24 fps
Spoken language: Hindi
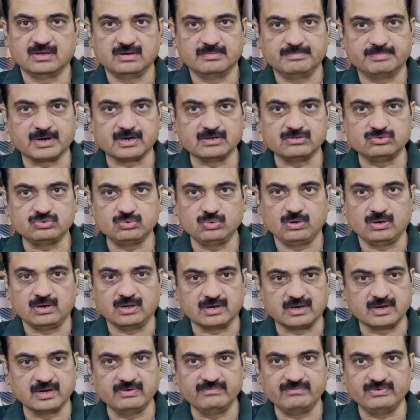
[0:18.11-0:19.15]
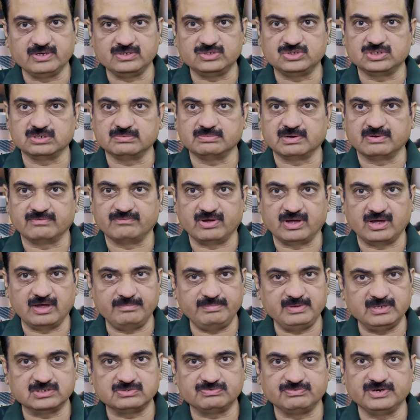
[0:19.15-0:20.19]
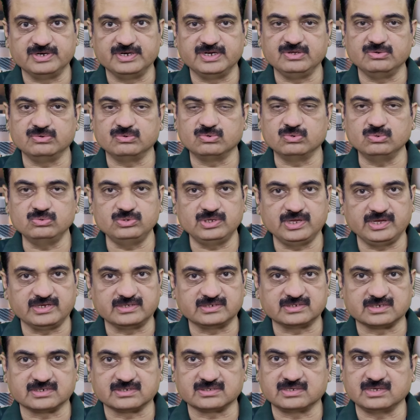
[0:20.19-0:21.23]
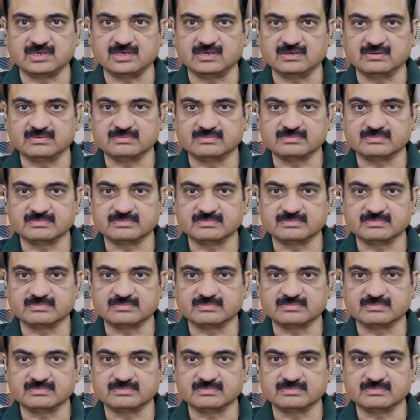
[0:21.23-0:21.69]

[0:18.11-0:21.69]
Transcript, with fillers: परंतु लगन वृषभ है वह भी इस वीडियो को देख सकते हैं